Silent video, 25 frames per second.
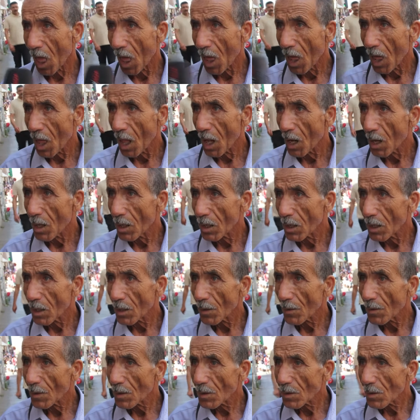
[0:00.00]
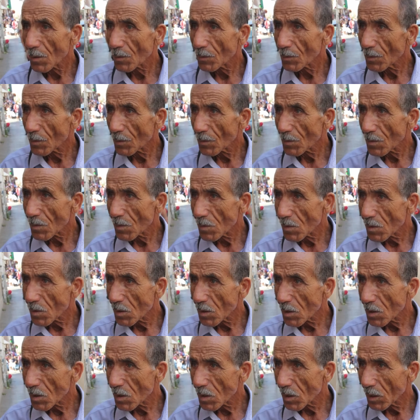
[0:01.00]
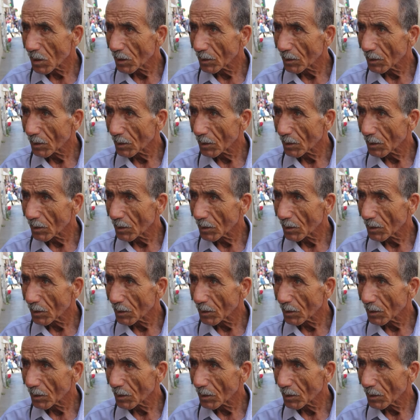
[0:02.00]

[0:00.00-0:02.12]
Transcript: حتى تعرفك اللي فازت آه،